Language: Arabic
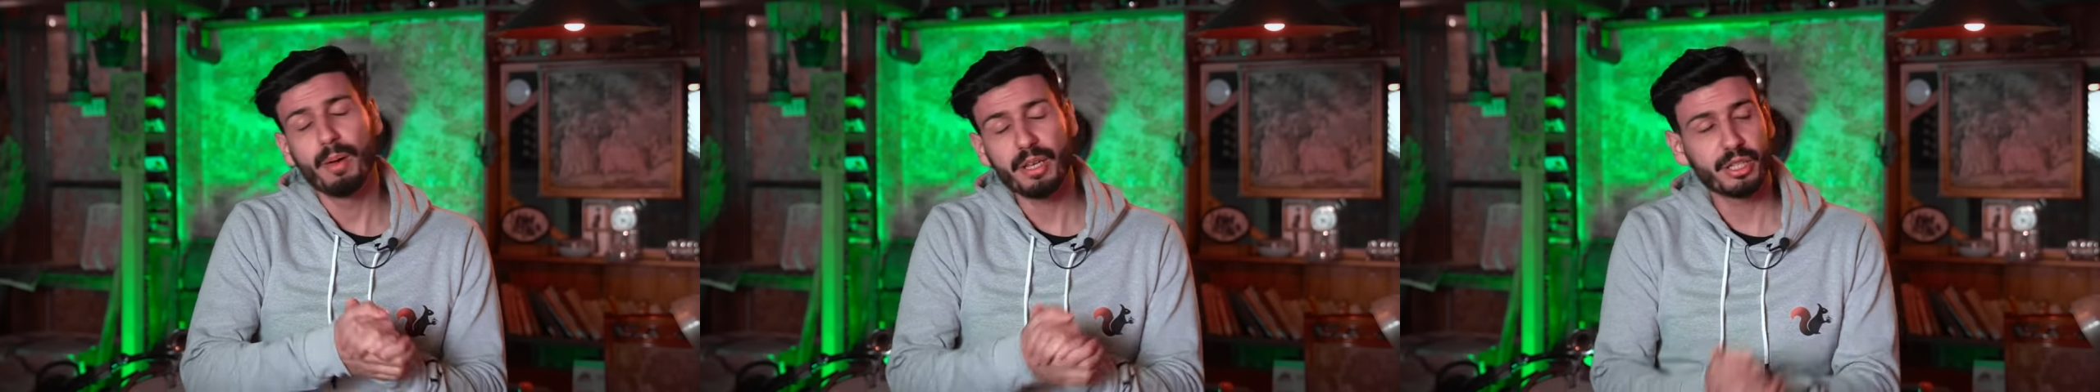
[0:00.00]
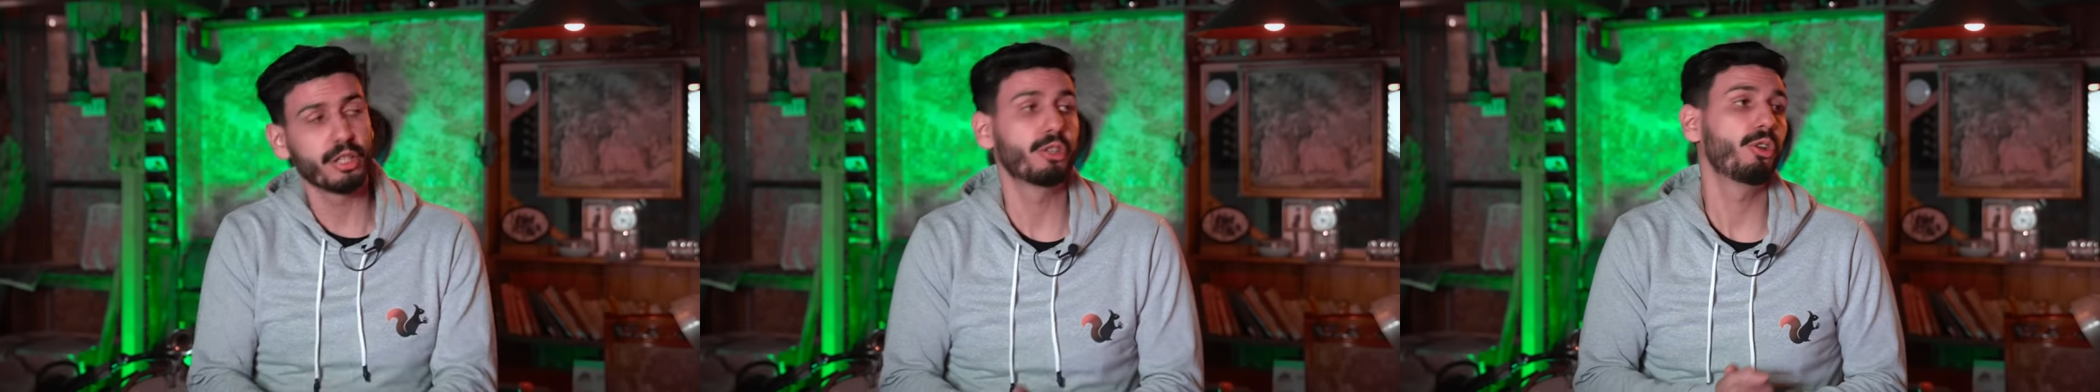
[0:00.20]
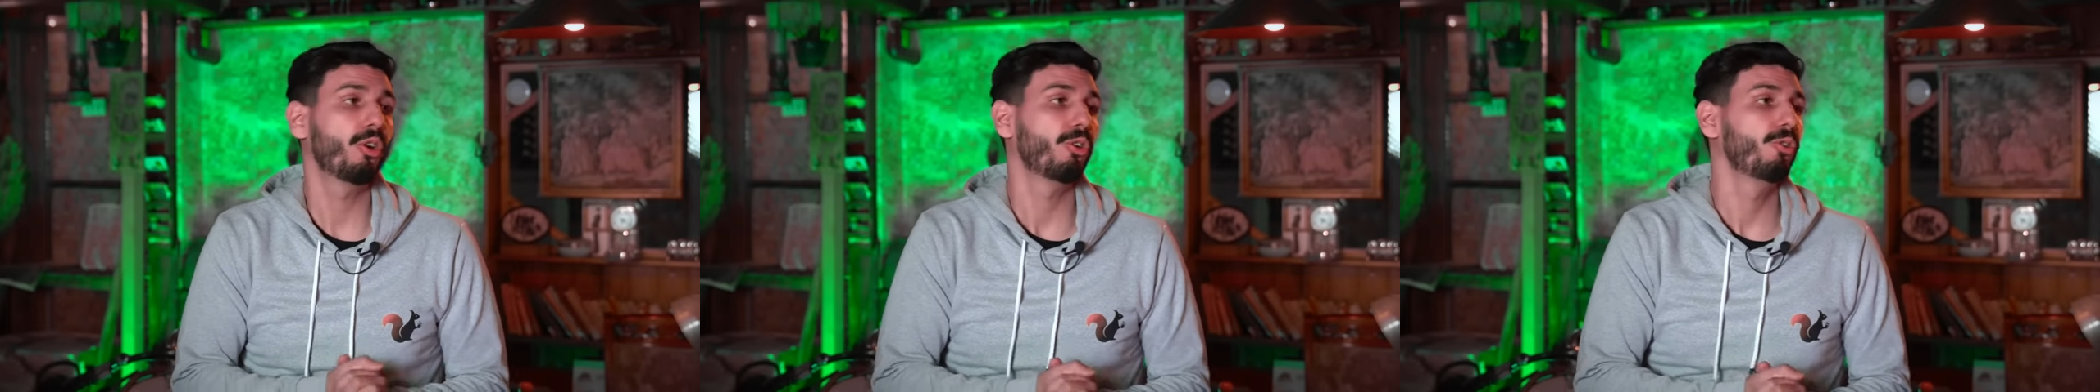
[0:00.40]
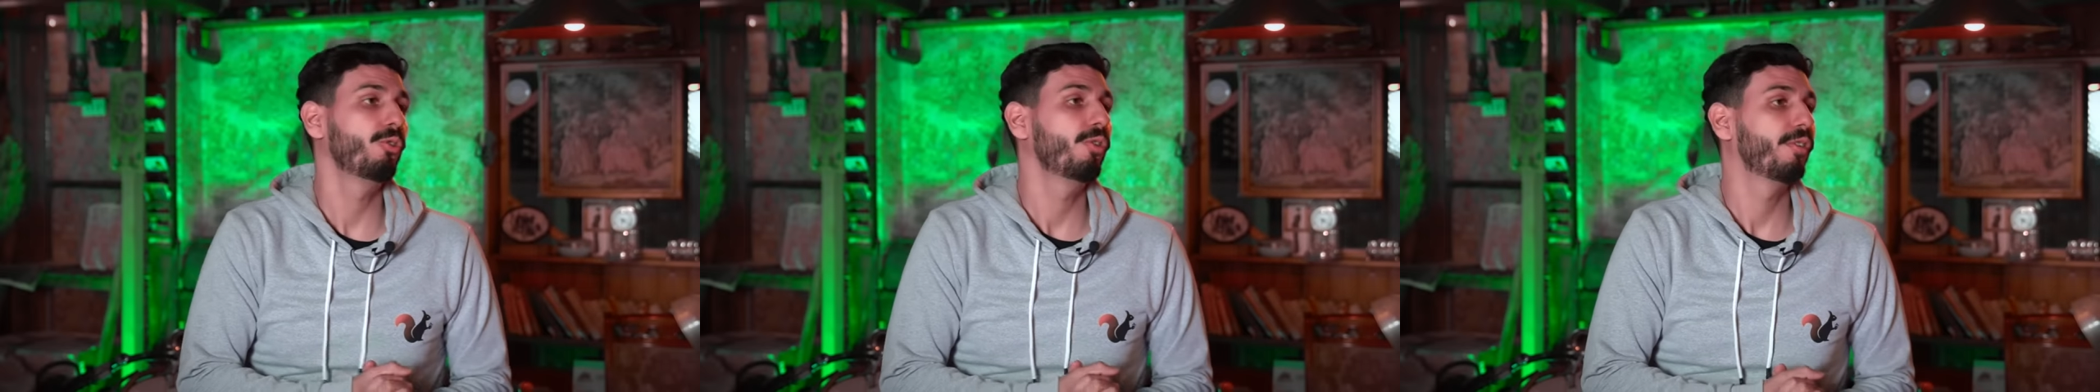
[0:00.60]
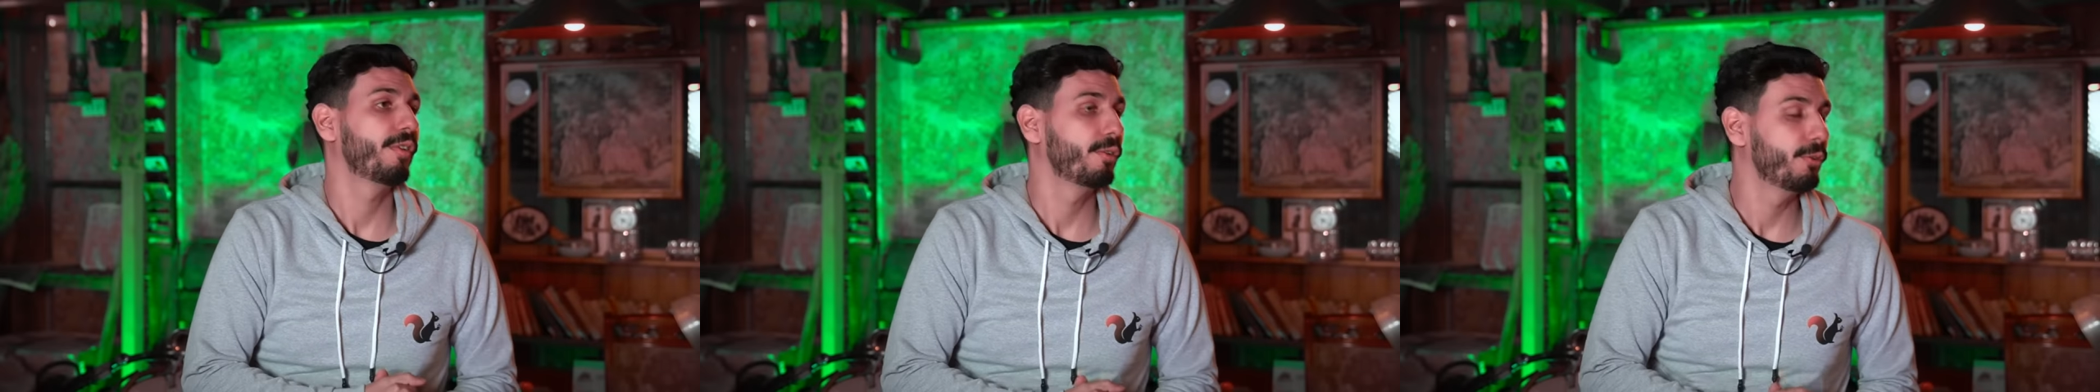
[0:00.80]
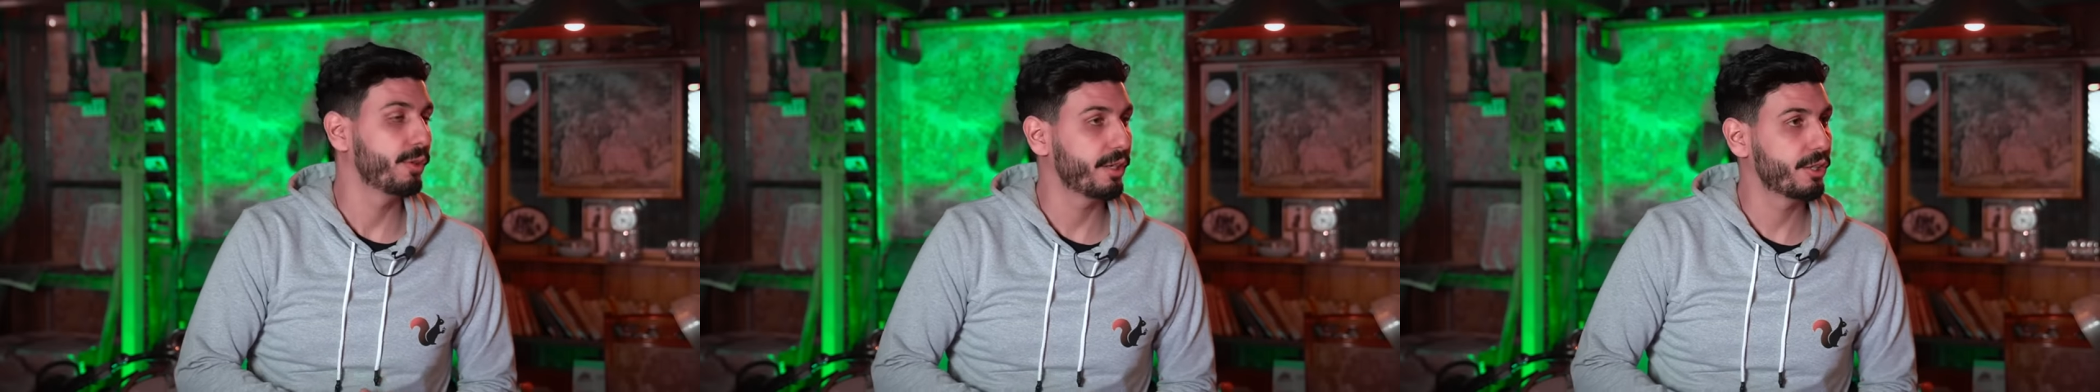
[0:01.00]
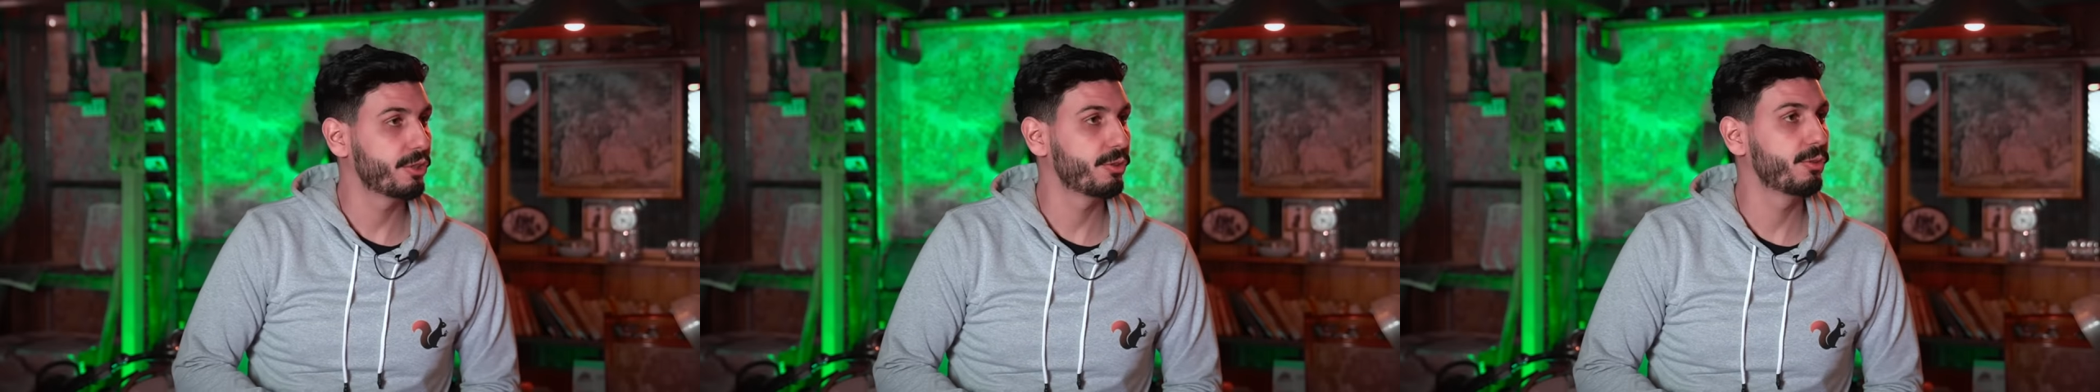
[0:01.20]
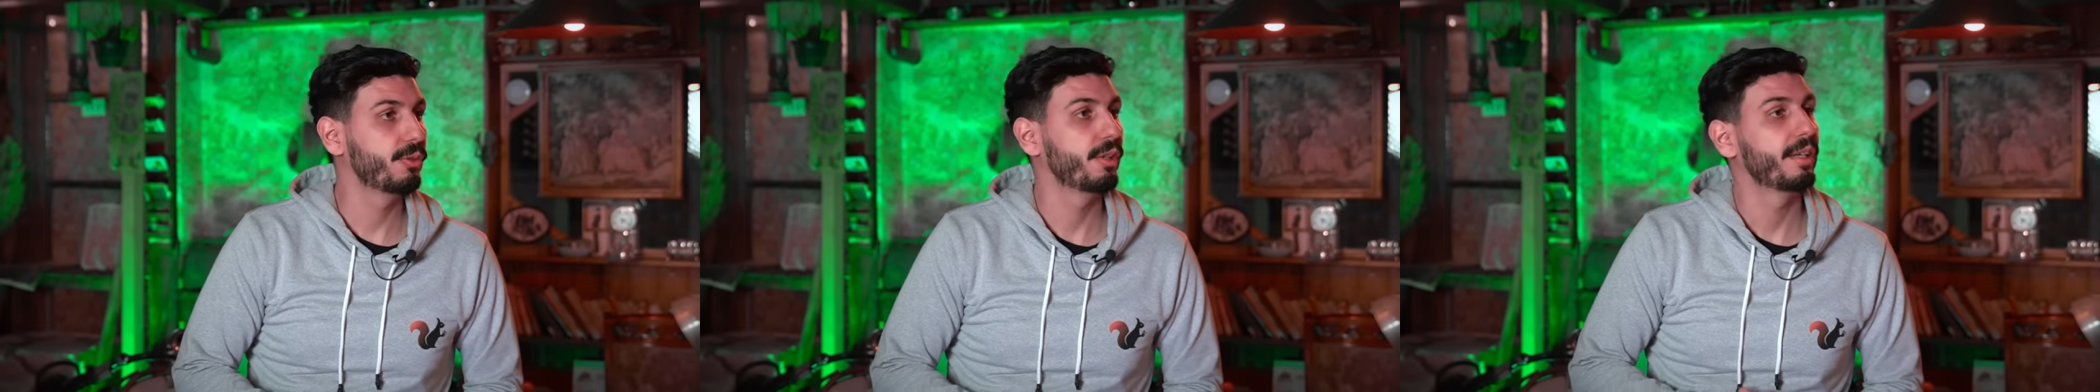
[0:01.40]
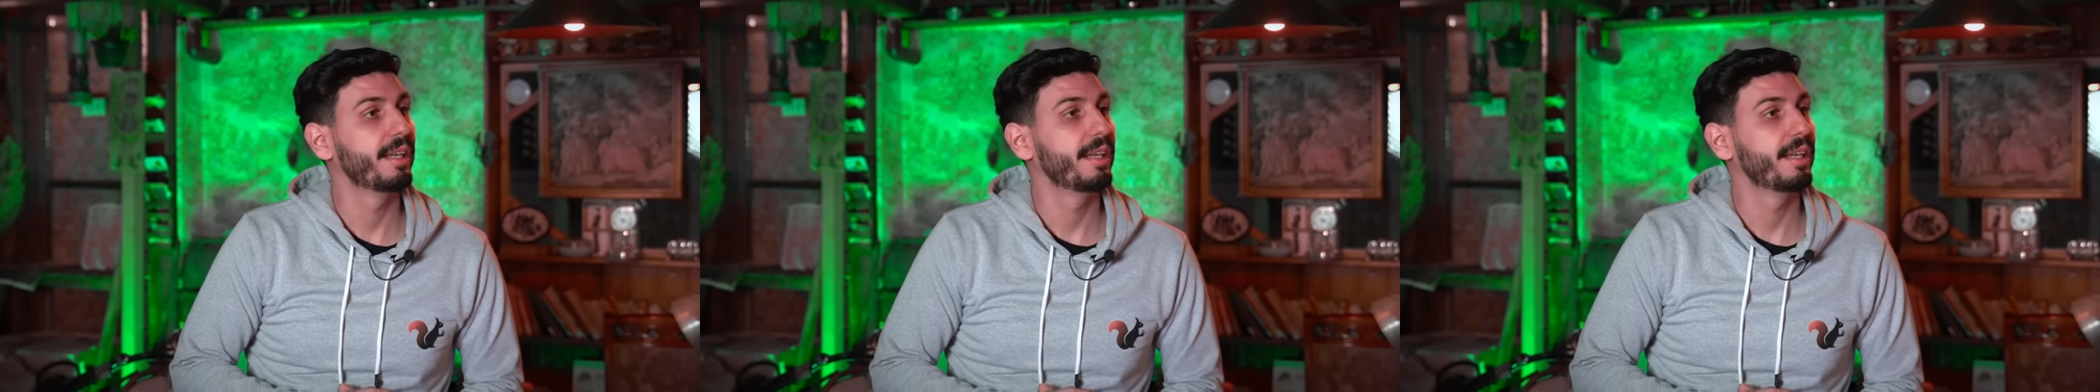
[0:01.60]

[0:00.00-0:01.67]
باش ندخلوا في وريتشو